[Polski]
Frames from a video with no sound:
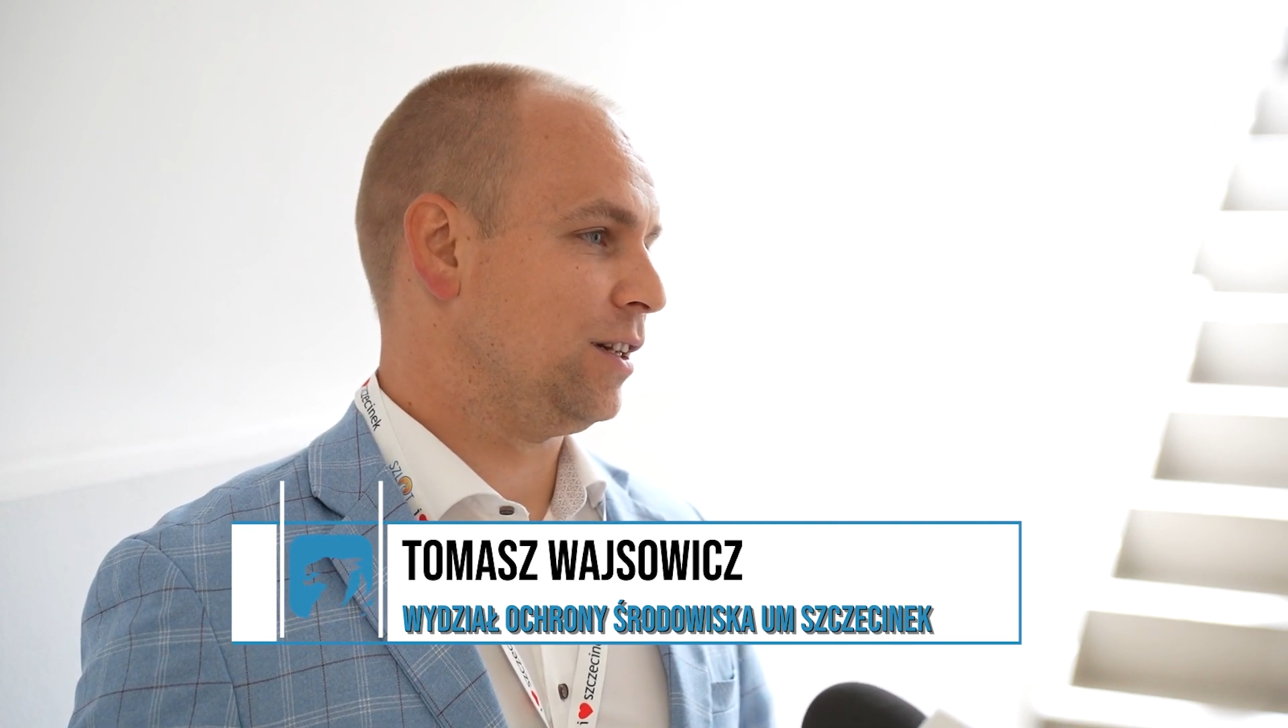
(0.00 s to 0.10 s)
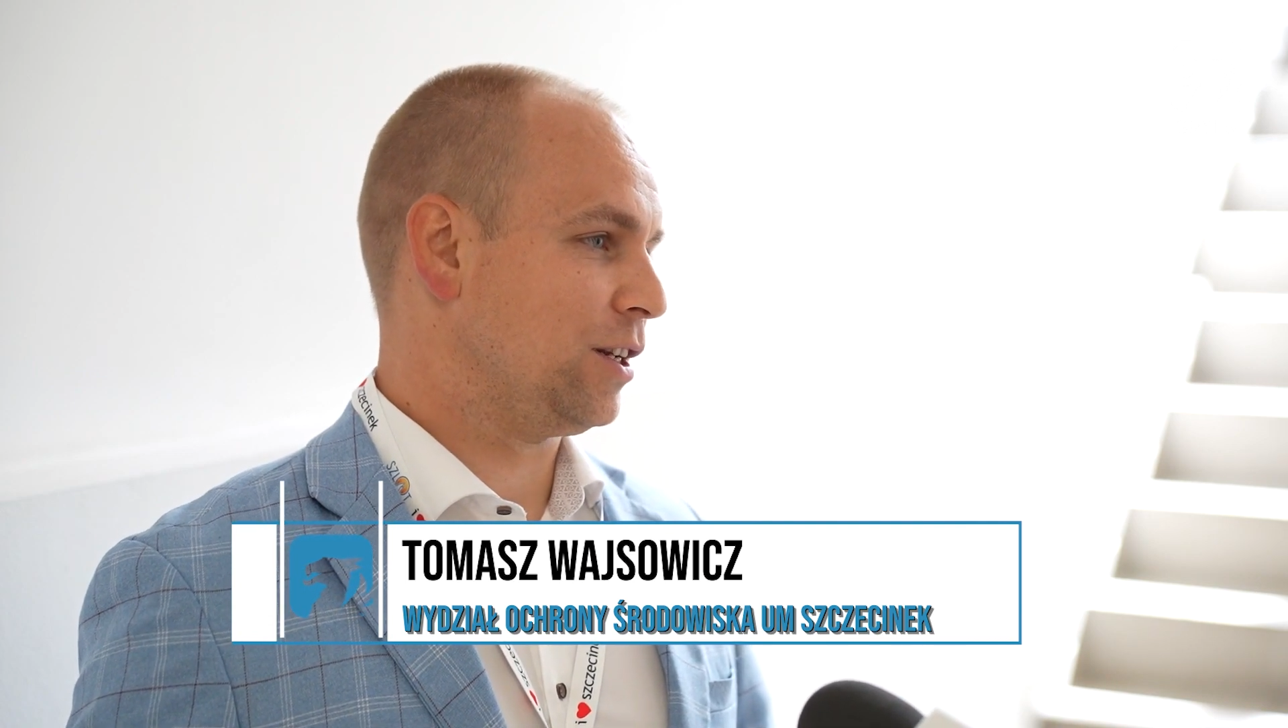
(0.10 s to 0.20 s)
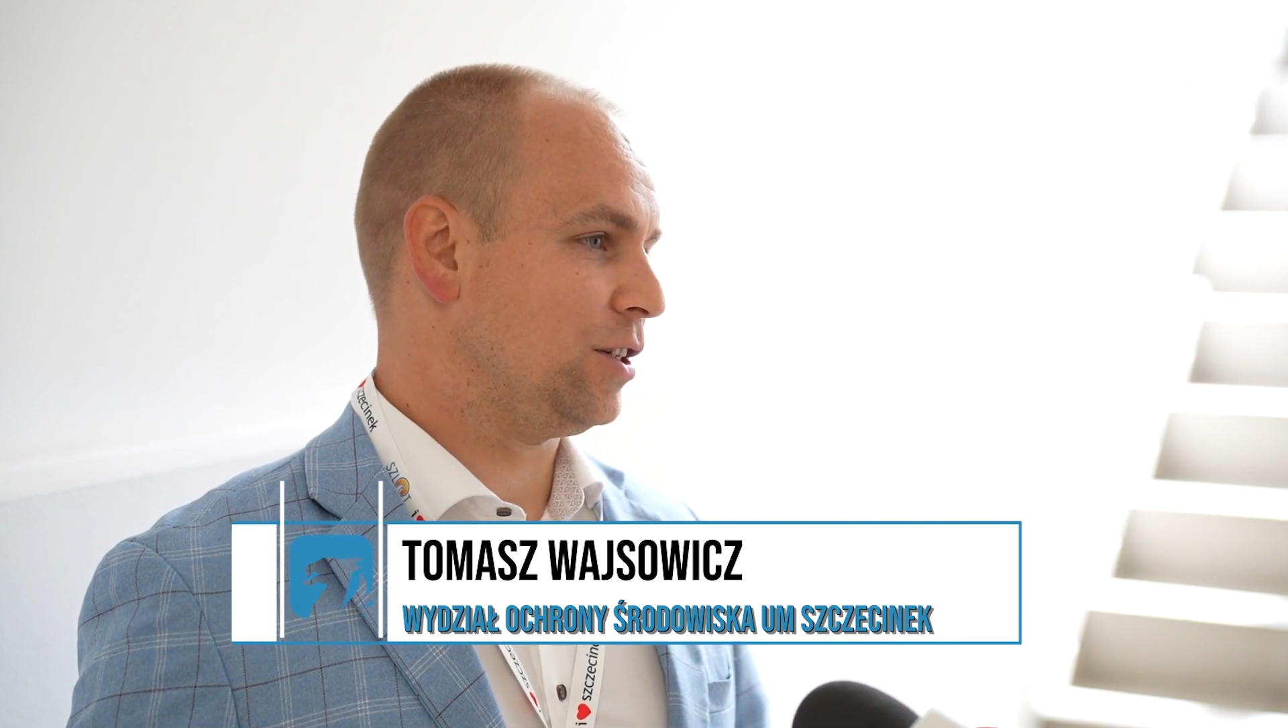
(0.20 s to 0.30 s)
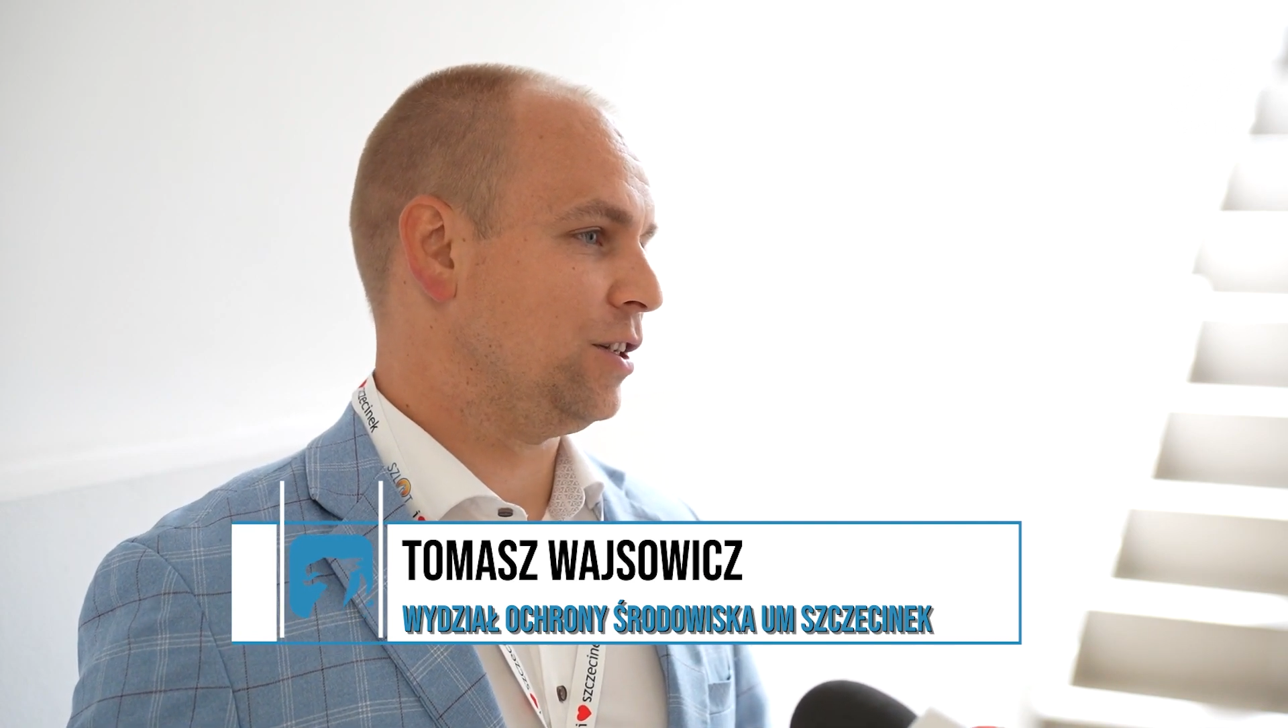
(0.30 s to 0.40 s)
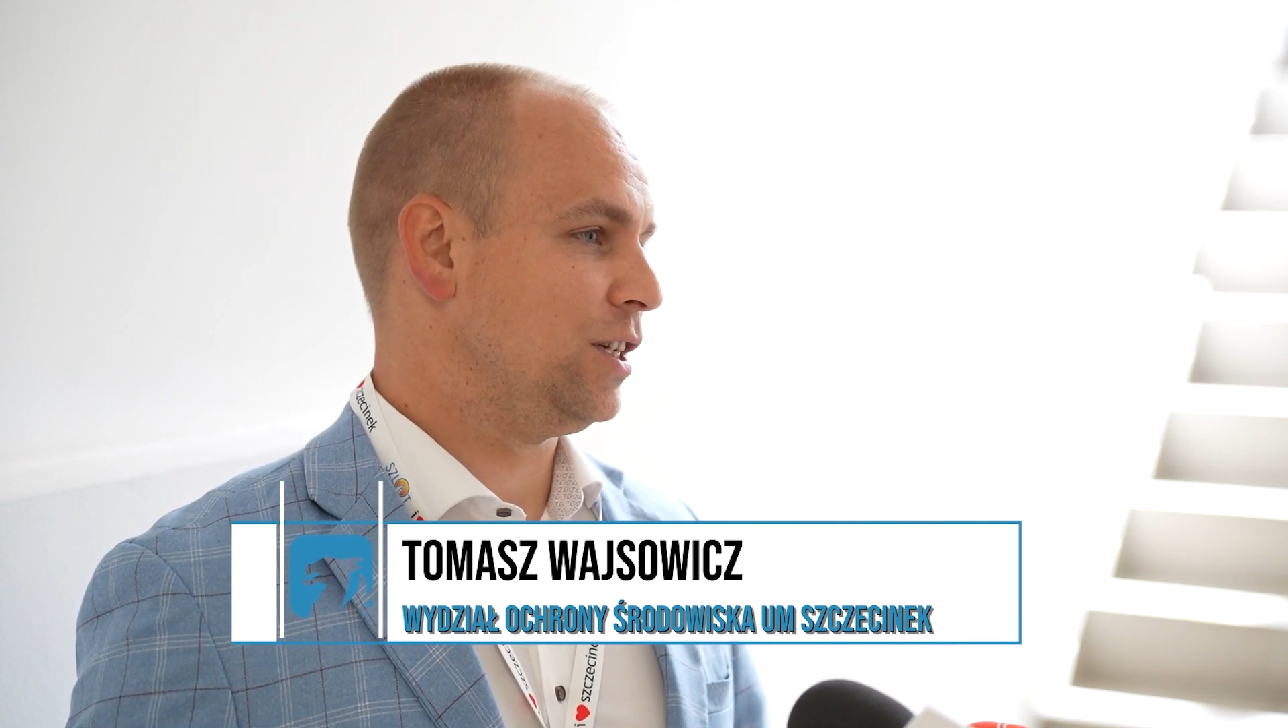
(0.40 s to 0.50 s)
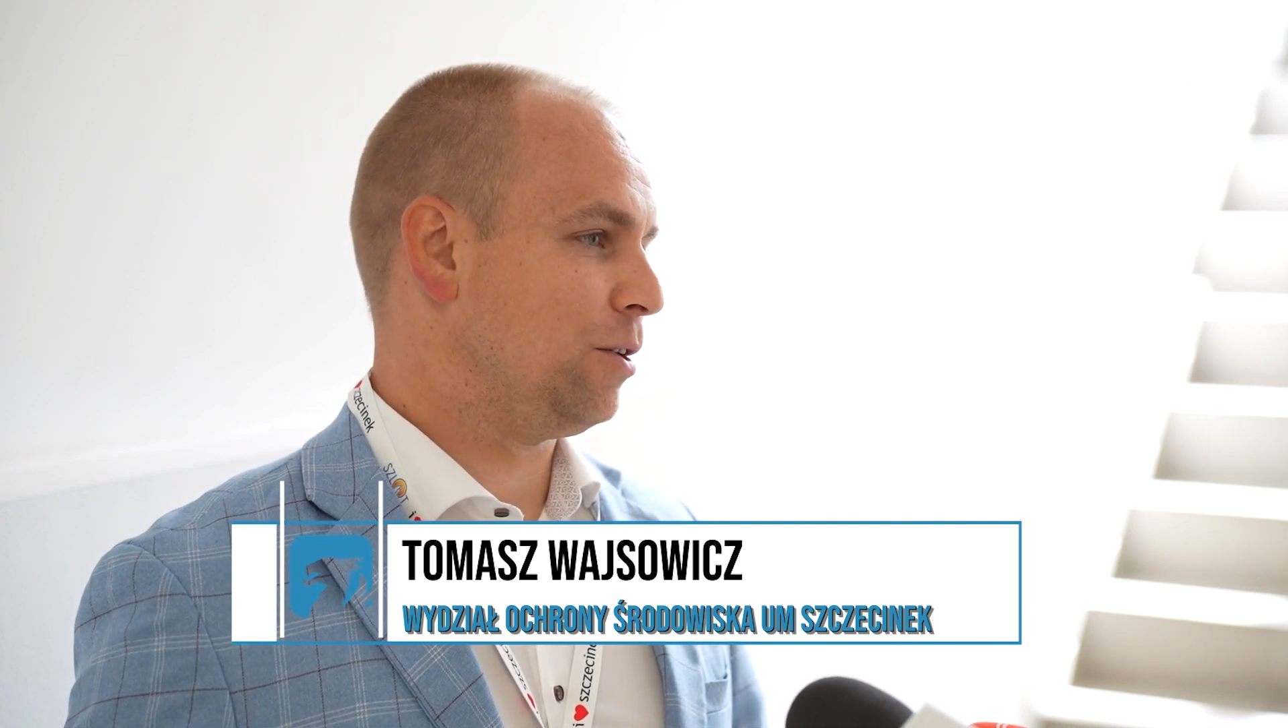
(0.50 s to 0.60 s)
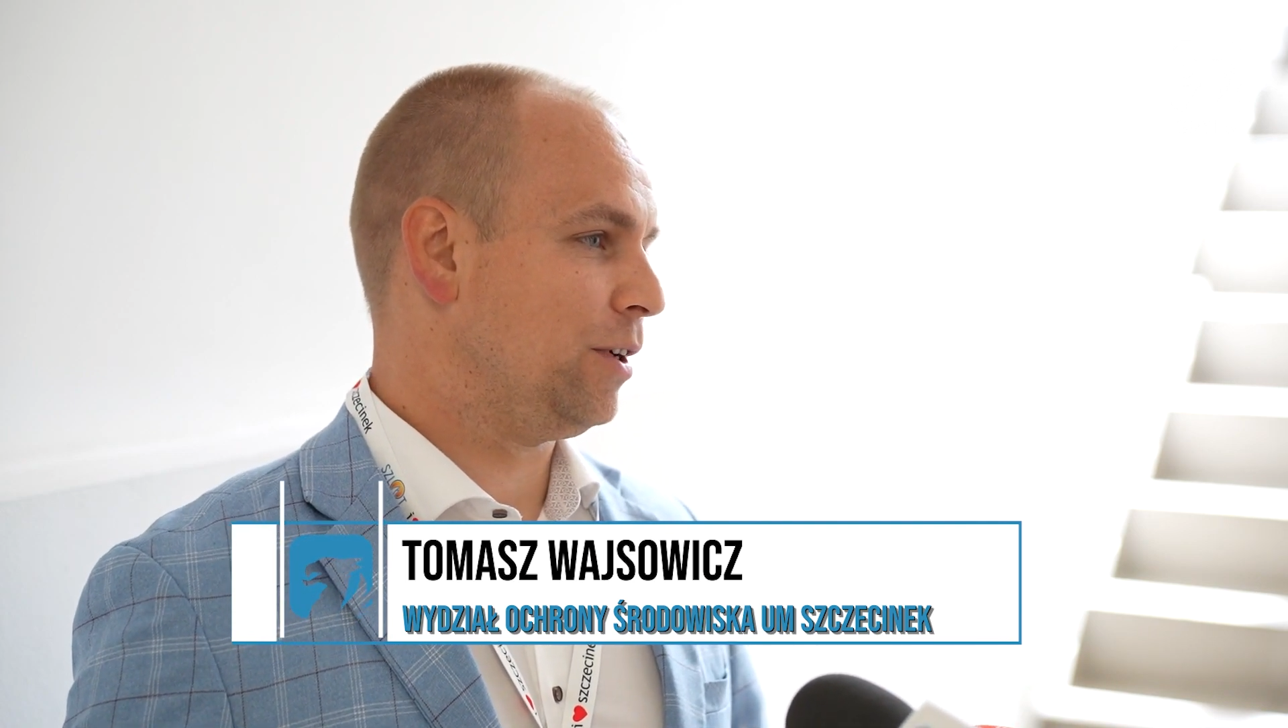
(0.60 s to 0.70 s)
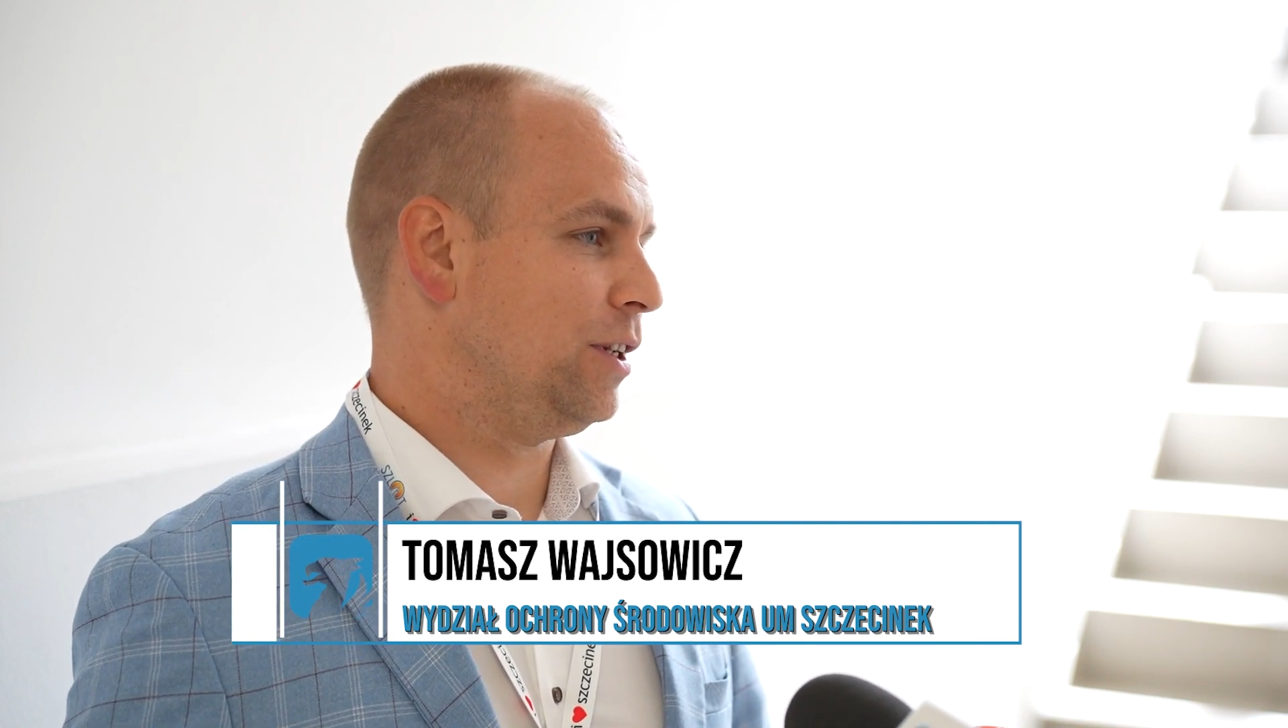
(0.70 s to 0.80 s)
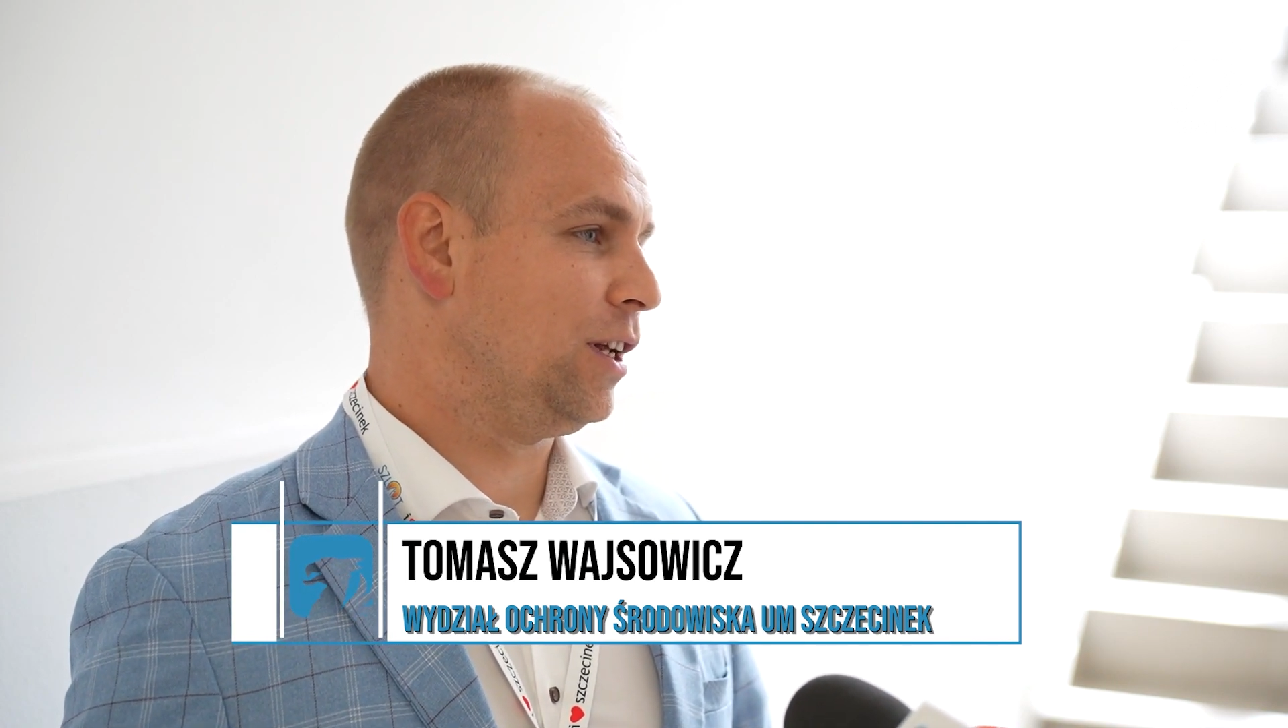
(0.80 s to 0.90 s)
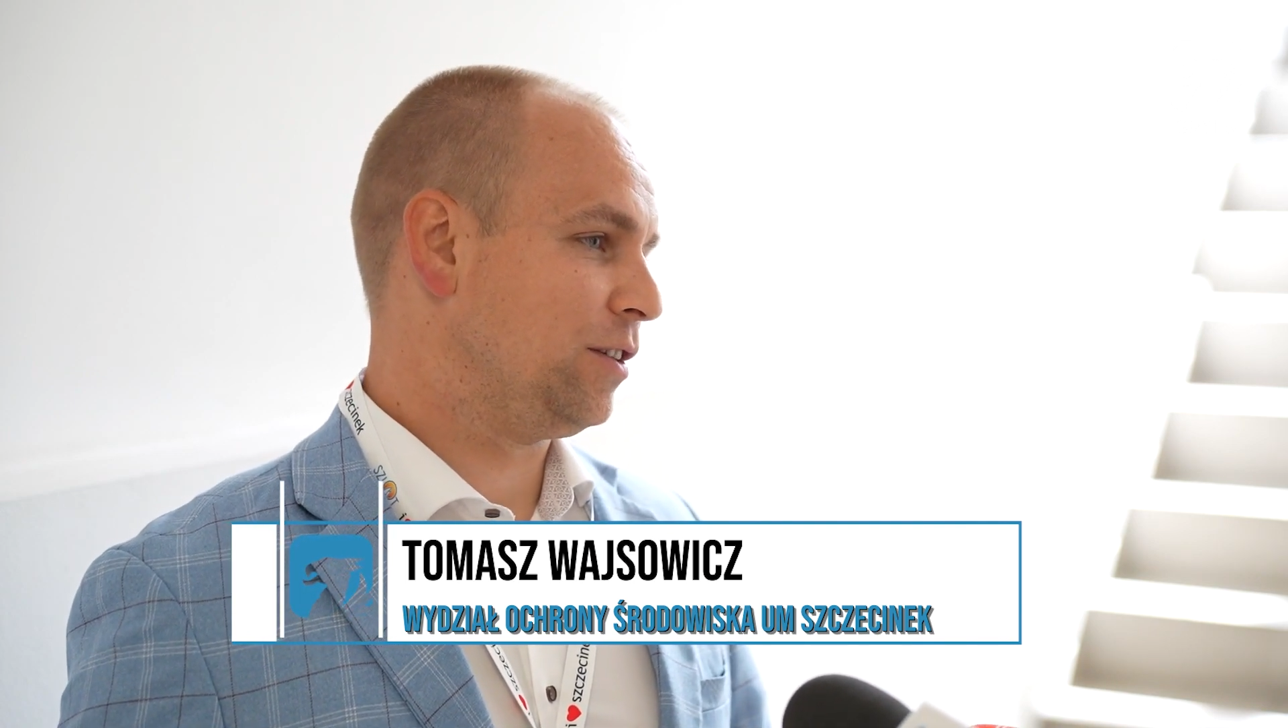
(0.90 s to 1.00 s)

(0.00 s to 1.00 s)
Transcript: nasze działanie,